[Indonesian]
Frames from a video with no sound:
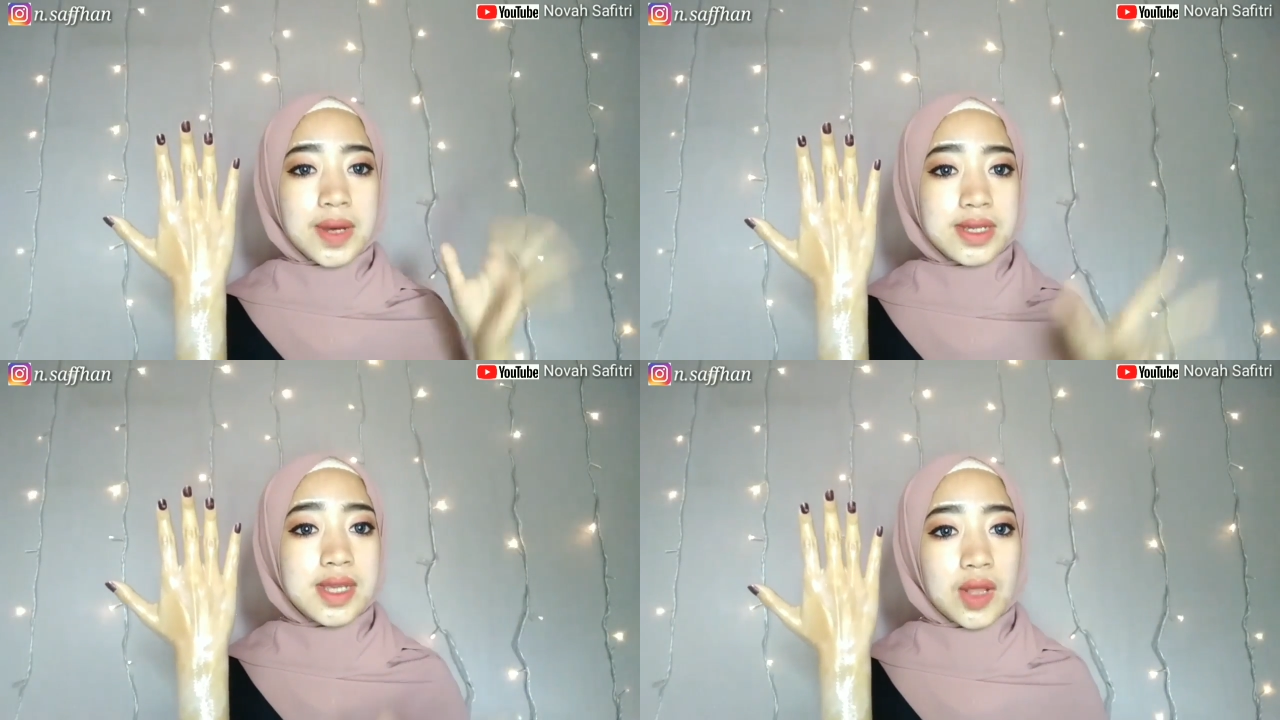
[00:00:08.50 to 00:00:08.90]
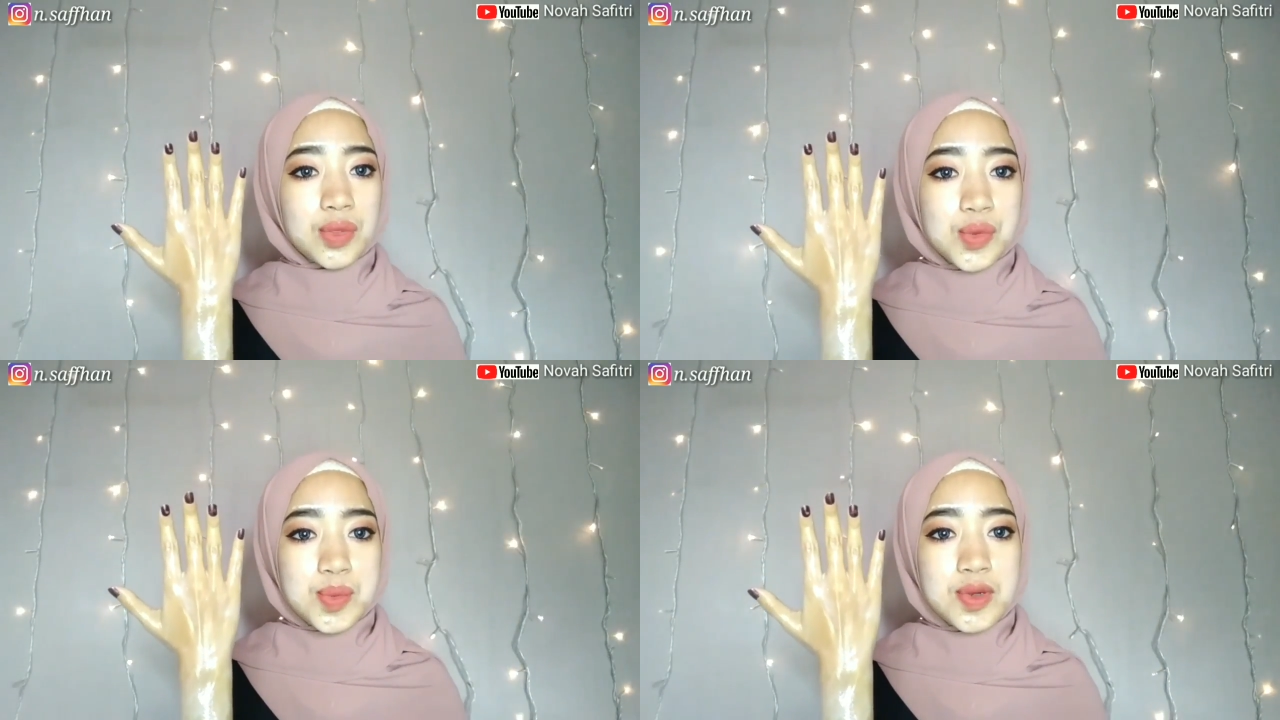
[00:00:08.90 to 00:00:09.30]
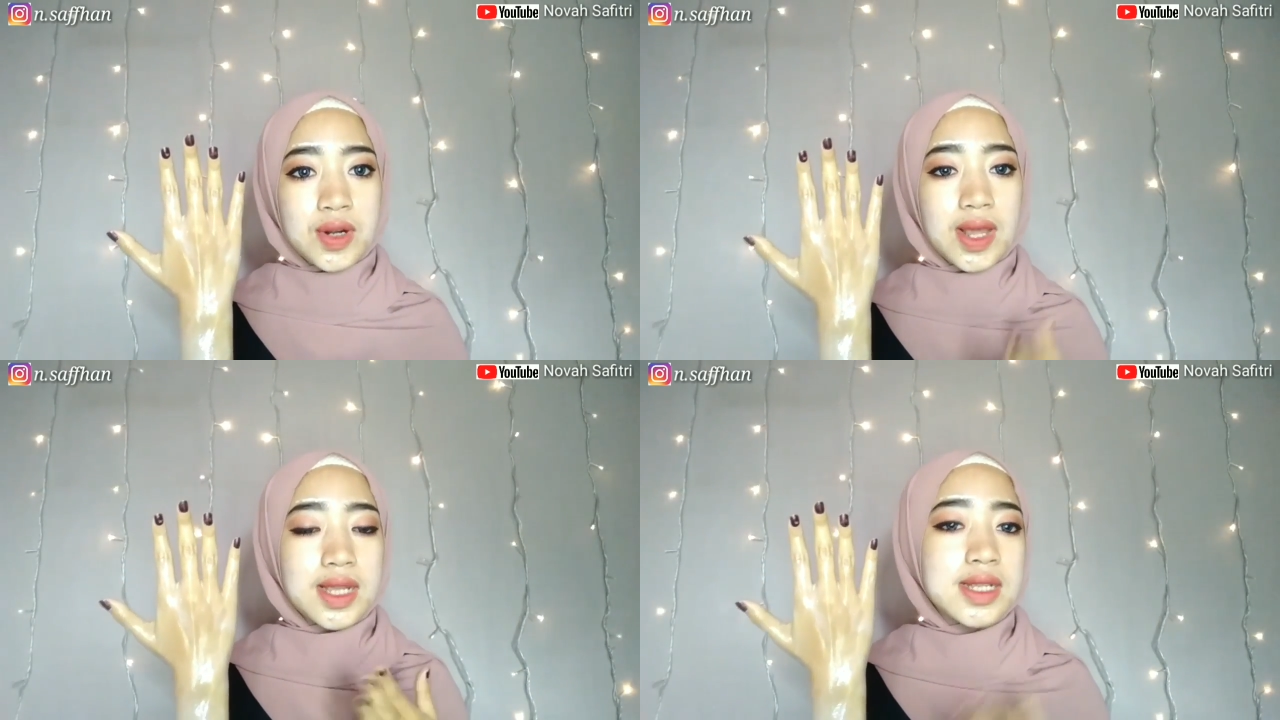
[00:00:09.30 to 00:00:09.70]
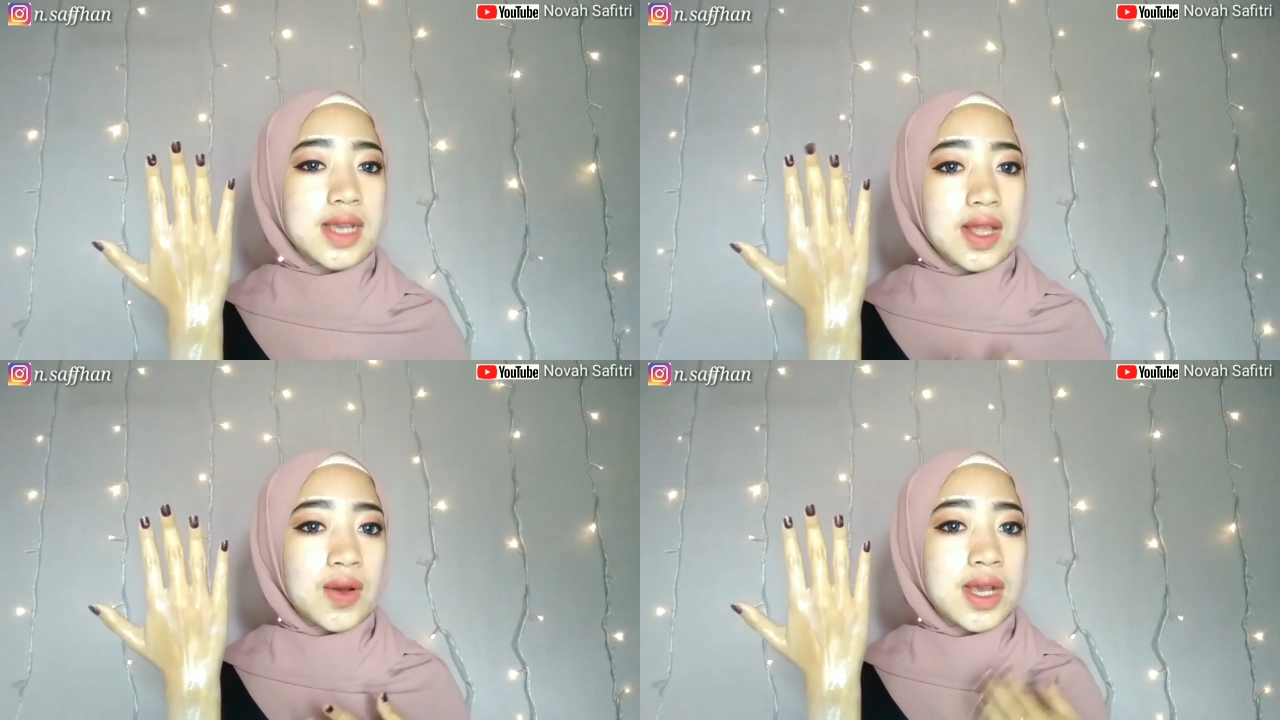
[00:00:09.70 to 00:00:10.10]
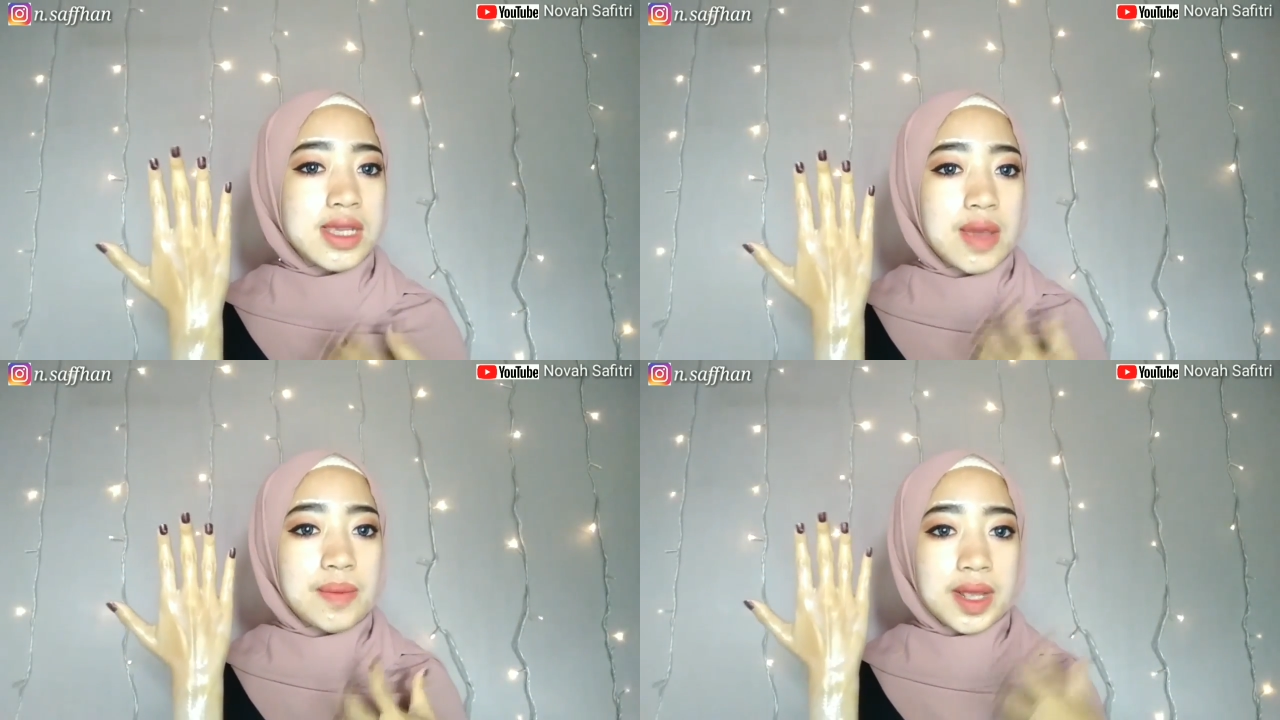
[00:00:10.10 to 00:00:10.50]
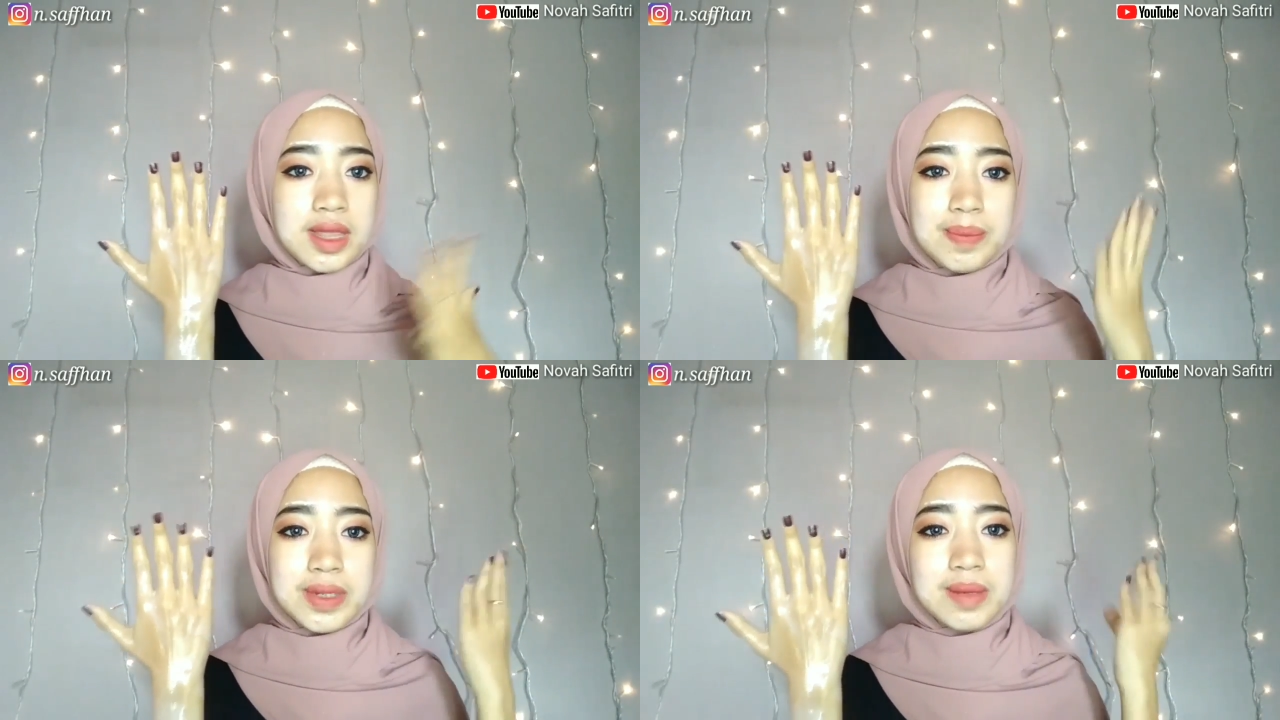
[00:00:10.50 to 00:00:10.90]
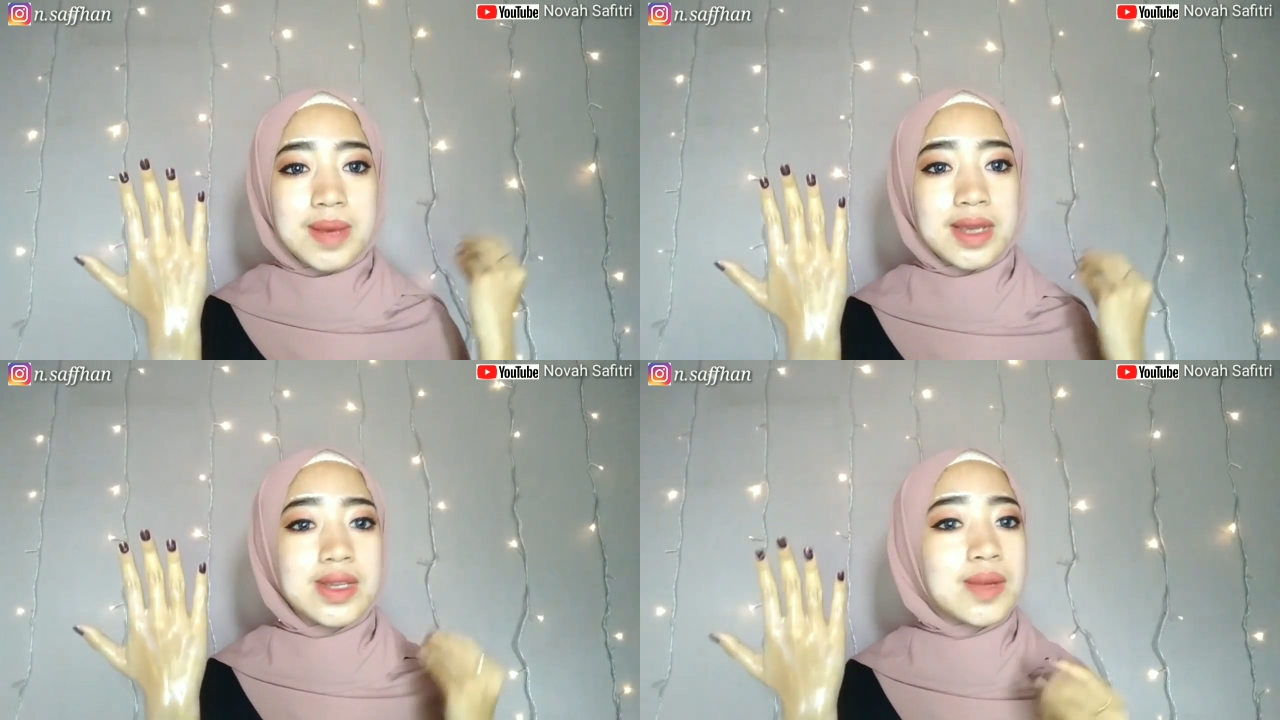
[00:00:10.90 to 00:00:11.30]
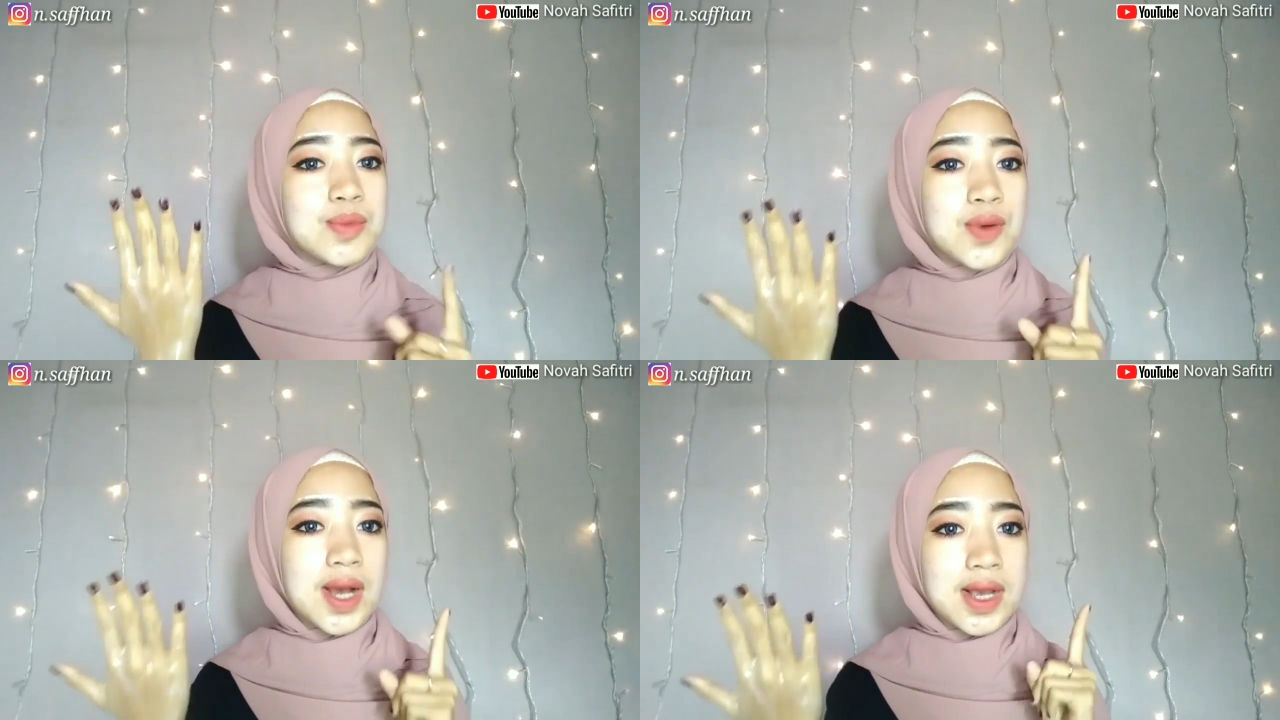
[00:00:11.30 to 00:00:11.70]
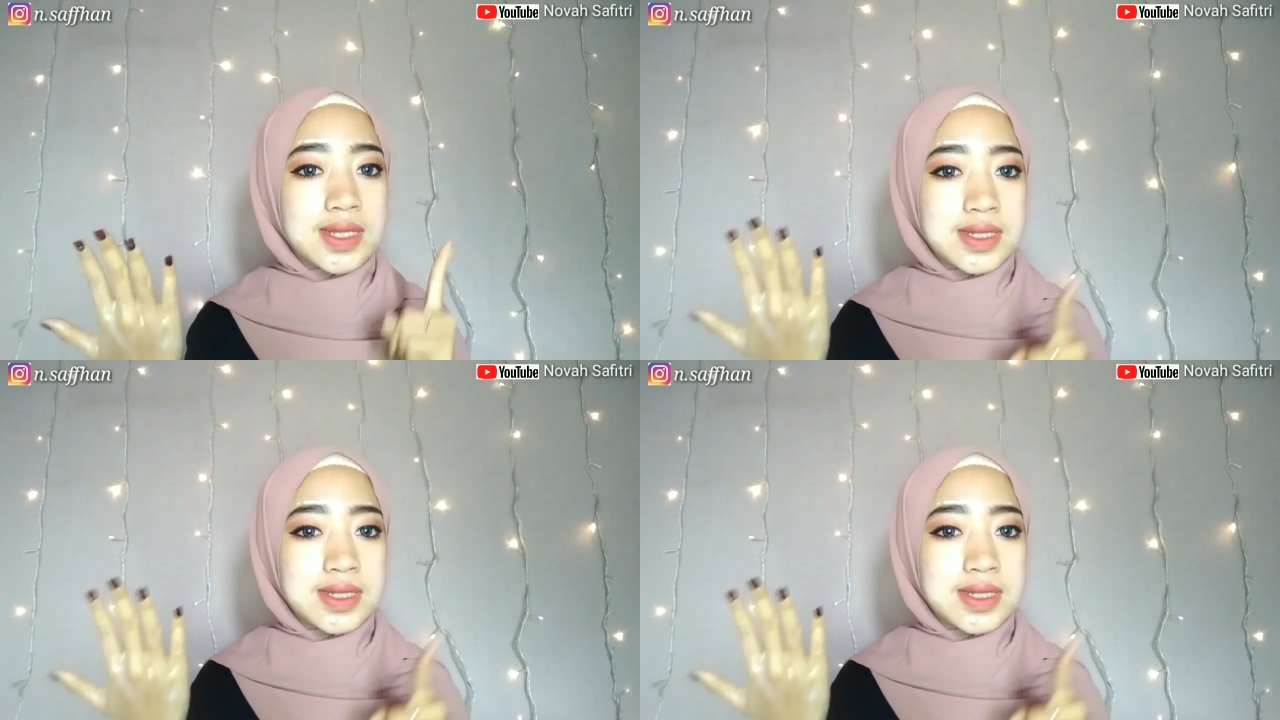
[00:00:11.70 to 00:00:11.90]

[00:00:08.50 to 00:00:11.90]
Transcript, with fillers: bagian tubuh lainnya atau hanya efektif di bagian muka